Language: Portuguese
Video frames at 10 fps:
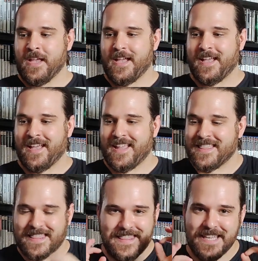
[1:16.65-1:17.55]
Uh,
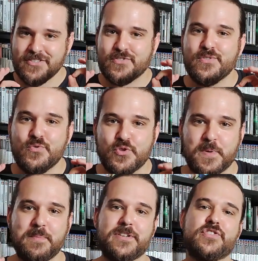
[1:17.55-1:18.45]
desde os
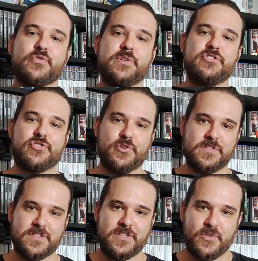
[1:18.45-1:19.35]
primeiros
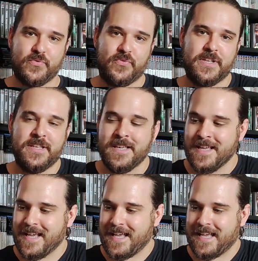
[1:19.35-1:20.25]
screenshots que eu vi
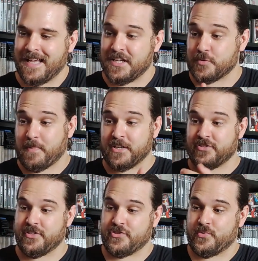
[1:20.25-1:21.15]
uh, nas
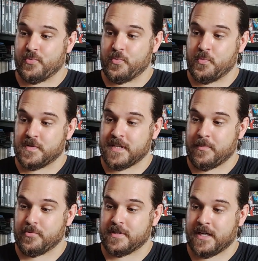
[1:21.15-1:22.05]
páginas do
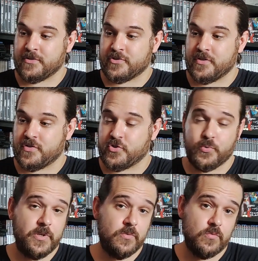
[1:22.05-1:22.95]
Sabotage
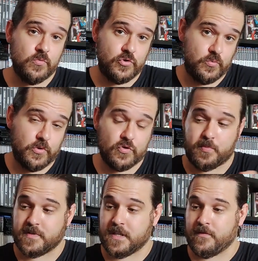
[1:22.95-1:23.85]
Studio, o estúdio
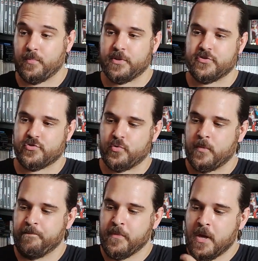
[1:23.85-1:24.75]
responsável por este jogo,
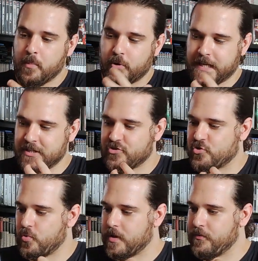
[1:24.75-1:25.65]
porque este
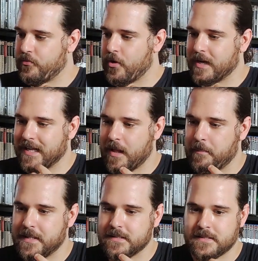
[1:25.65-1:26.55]
jogo invoca
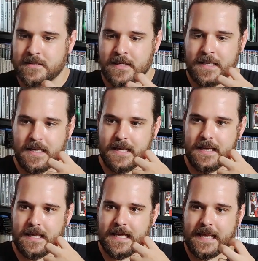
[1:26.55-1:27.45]
realmente
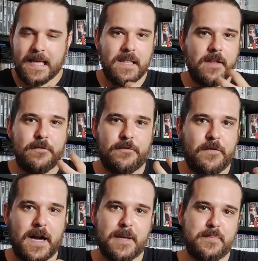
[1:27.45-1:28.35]
uh, aquela
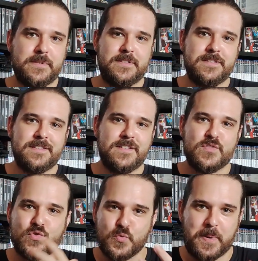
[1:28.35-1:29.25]
vibe de
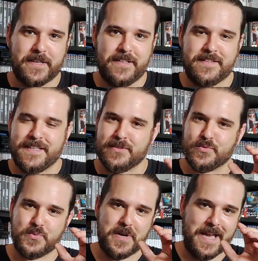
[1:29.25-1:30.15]
Super
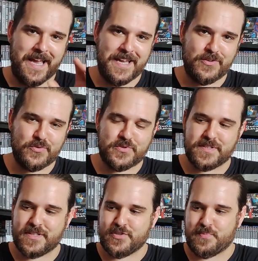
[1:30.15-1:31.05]
Nintendo, era dos
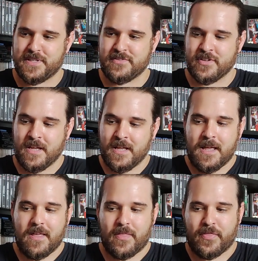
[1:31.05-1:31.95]
16 bits,
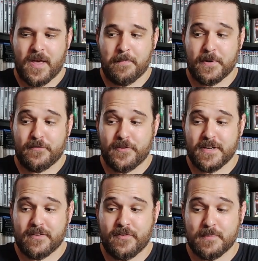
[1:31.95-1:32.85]
dá para
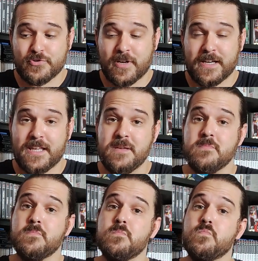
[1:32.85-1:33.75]
ver que vai buscar aqui
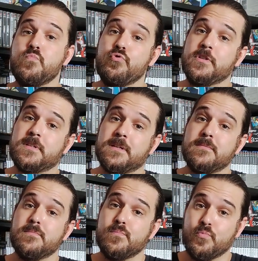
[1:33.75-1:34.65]
muita,
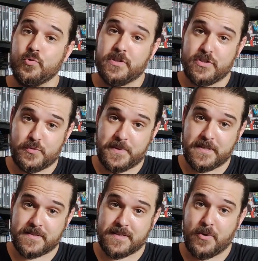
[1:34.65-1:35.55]
muita
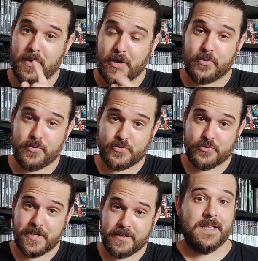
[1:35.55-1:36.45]
inspiração a Chrono
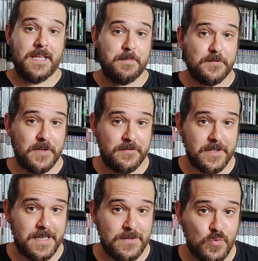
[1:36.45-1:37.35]
Trigger. E para falar a
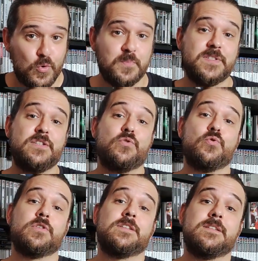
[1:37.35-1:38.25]
verdade, o
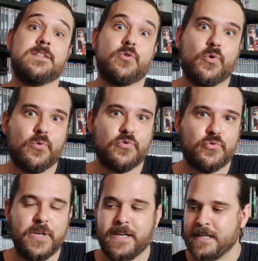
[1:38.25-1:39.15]
compositor de Chrono
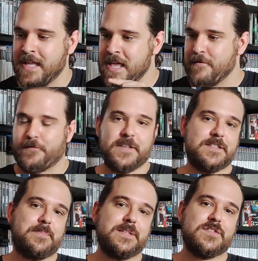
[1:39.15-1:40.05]
Trigger fez
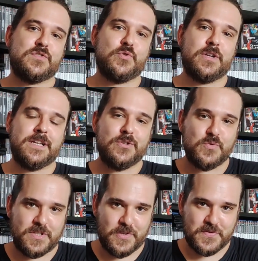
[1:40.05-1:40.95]
a banda sonora do
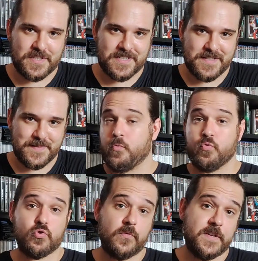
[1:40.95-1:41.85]
Sea of Stars.
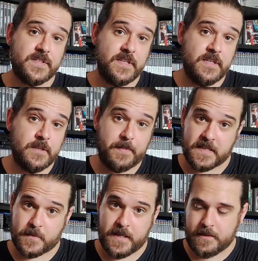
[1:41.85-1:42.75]
jogo vai sair para a
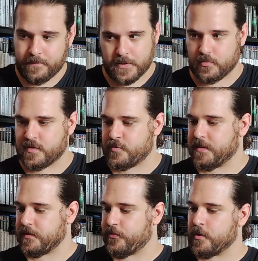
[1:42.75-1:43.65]
semana, para todas as
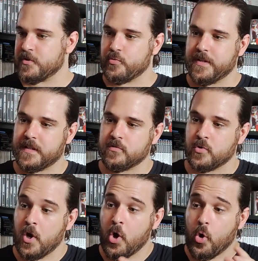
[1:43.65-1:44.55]
plataformas, no entanto,
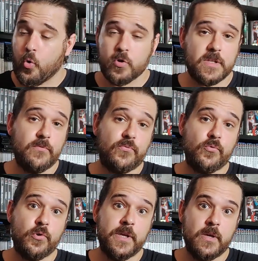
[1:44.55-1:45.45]
ontem
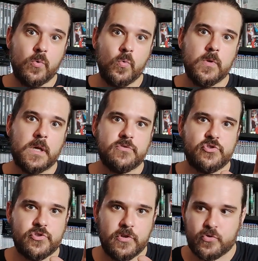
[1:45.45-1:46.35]
foi o
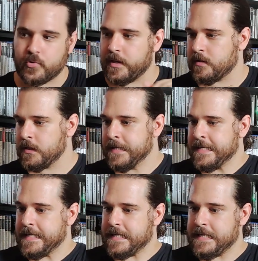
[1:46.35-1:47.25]
launch trailer
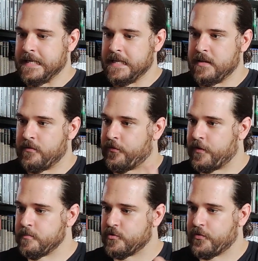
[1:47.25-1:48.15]
e
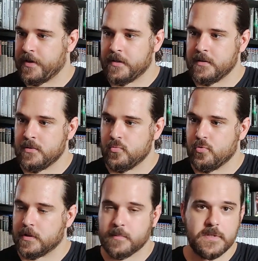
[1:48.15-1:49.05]
vamos ver o
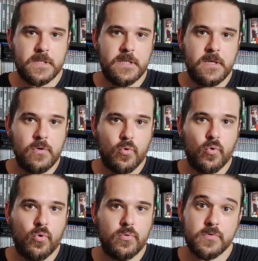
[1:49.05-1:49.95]
que temos aqui
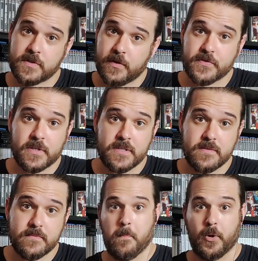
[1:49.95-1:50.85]
com Sea of
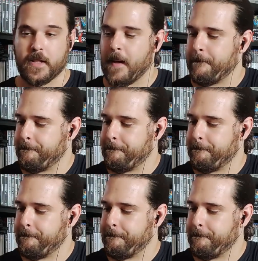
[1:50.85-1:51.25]
Stars. Bora lá!